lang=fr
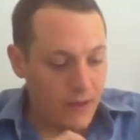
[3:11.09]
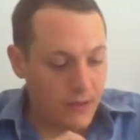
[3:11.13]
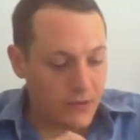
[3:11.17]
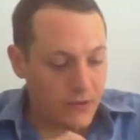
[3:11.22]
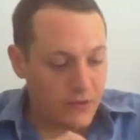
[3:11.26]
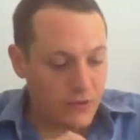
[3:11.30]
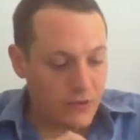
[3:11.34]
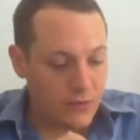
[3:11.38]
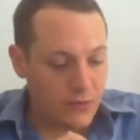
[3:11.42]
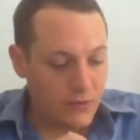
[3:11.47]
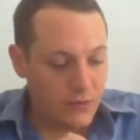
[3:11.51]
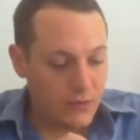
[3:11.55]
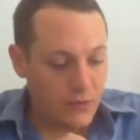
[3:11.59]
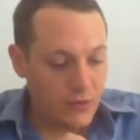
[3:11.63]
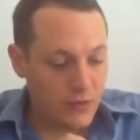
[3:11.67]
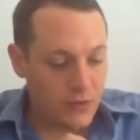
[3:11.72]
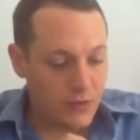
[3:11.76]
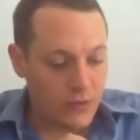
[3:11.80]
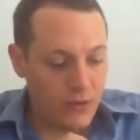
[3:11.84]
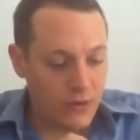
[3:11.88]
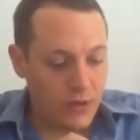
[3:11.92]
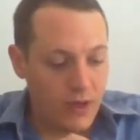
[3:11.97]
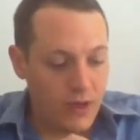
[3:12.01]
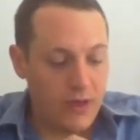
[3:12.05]
sont
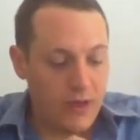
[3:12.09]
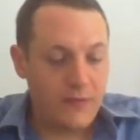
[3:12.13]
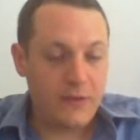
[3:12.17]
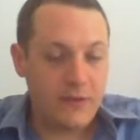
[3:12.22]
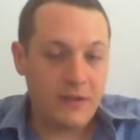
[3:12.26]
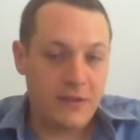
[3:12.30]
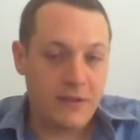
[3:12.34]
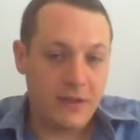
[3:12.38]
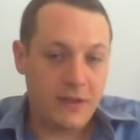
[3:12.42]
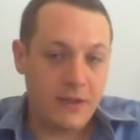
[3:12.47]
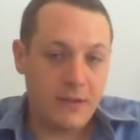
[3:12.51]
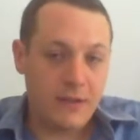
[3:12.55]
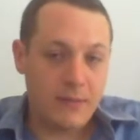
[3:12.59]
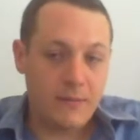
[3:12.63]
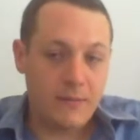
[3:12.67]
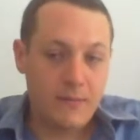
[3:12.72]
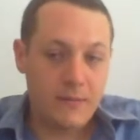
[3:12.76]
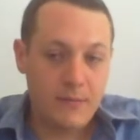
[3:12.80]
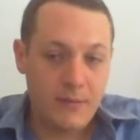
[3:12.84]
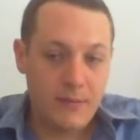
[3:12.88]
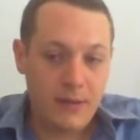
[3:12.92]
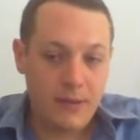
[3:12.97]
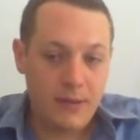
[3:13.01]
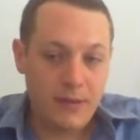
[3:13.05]
invitées.
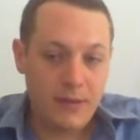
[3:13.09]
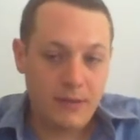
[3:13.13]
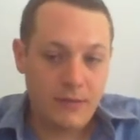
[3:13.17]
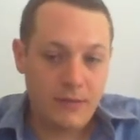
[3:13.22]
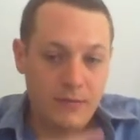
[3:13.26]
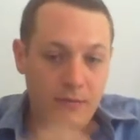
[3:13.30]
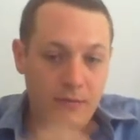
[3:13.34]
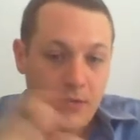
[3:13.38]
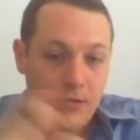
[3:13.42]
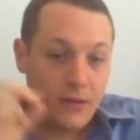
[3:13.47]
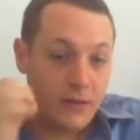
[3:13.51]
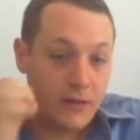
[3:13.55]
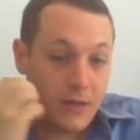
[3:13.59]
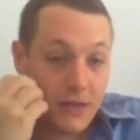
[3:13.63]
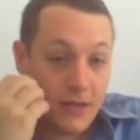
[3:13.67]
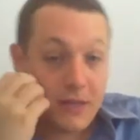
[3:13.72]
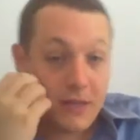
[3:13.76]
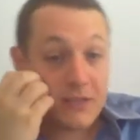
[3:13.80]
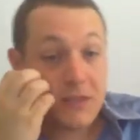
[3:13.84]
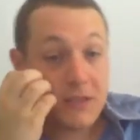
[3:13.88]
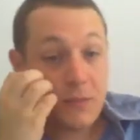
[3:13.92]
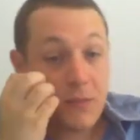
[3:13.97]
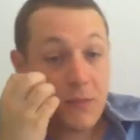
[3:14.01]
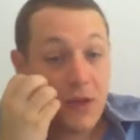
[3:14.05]
Mais une
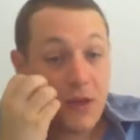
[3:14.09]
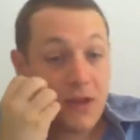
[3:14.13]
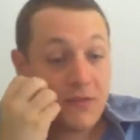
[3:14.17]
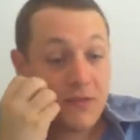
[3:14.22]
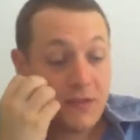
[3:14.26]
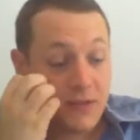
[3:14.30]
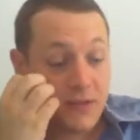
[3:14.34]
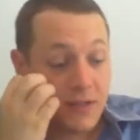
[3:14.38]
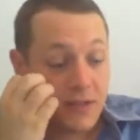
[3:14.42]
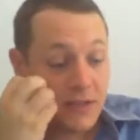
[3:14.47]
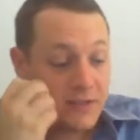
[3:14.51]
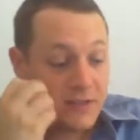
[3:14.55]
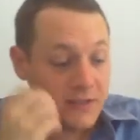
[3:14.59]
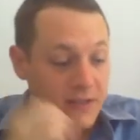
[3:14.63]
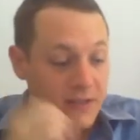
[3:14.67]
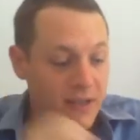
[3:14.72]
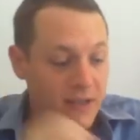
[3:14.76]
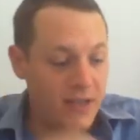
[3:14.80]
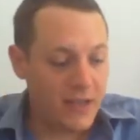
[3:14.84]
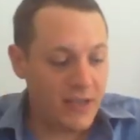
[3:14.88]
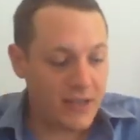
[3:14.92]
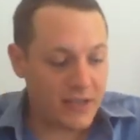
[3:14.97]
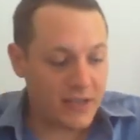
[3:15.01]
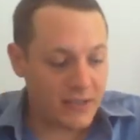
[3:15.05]
déesse n'est pas invitée,
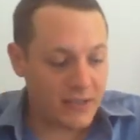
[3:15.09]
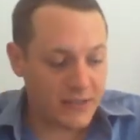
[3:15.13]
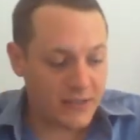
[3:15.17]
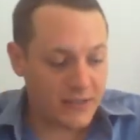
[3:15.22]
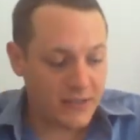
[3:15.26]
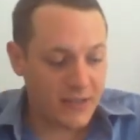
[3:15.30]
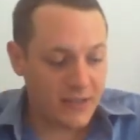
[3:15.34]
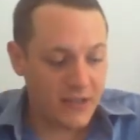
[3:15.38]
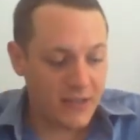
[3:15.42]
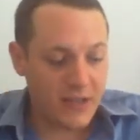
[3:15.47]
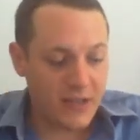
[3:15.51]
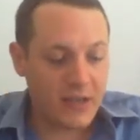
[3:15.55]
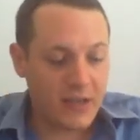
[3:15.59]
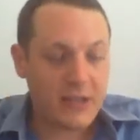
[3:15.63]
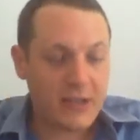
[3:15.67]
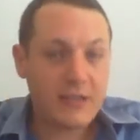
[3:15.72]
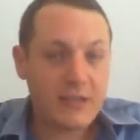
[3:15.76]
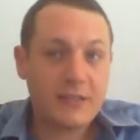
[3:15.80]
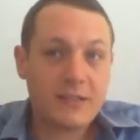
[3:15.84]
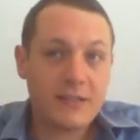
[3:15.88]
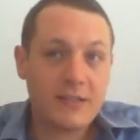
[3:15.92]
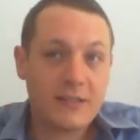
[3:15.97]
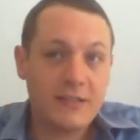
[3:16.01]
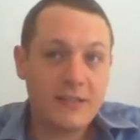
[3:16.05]
c'est Eris et
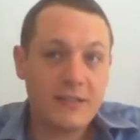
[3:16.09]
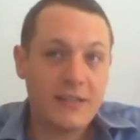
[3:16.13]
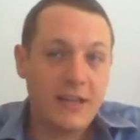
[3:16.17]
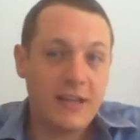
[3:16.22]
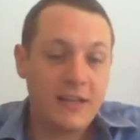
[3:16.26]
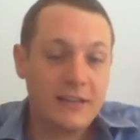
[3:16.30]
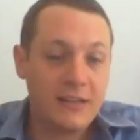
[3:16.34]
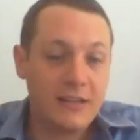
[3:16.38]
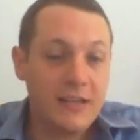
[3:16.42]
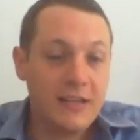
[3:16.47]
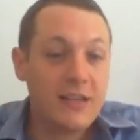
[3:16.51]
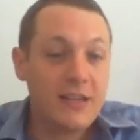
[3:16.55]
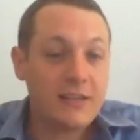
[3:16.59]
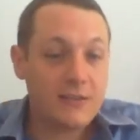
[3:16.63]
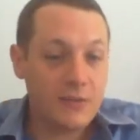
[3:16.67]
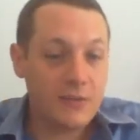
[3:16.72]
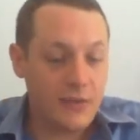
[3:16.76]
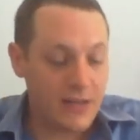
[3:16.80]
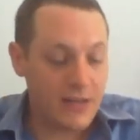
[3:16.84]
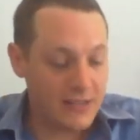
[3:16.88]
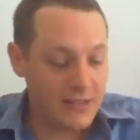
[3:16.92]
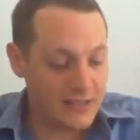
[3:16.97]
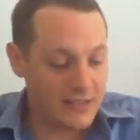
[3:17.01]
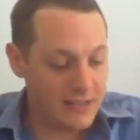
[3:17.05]
Eris c'est la déesse
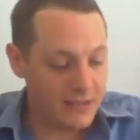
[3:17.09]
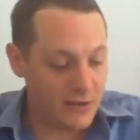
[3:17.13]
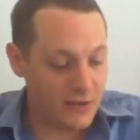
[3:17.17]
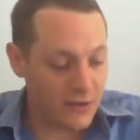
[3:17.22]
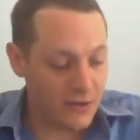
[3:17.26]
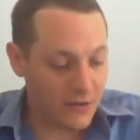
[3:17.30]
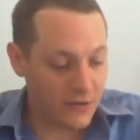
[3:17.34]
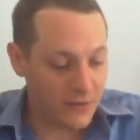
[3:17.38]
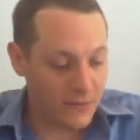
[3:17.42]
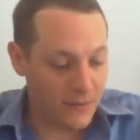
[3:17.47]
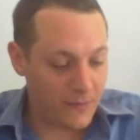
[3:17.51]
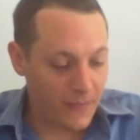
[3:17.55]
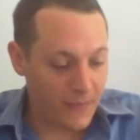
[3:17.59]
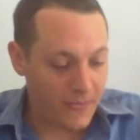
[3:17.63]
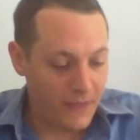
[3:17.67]
de la discorde.